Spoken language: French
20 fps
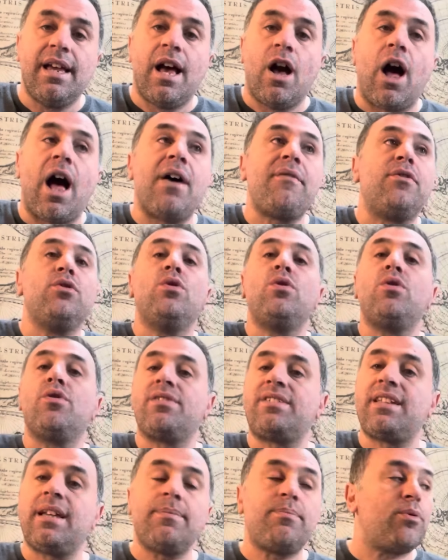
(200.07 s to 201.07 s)
Avant de
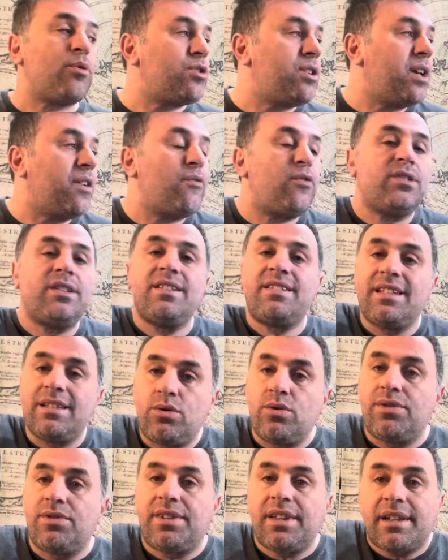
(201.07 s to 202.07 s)
lancer un projet, il faut des
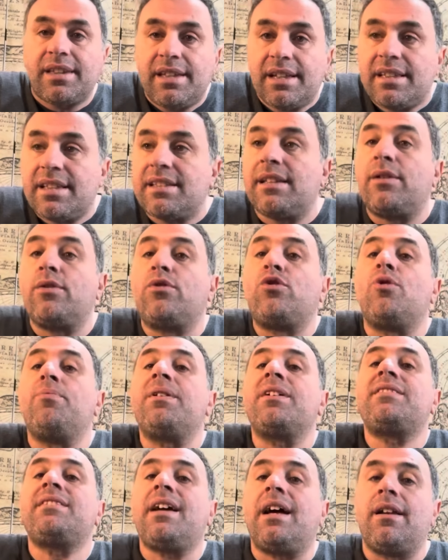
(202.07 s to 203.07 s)
études techniques, des études
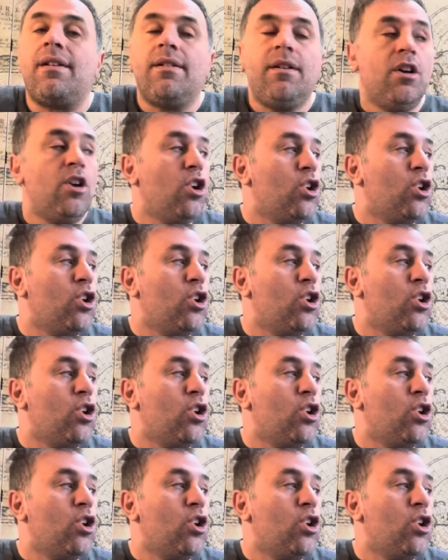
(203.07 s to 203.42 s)
commerciales,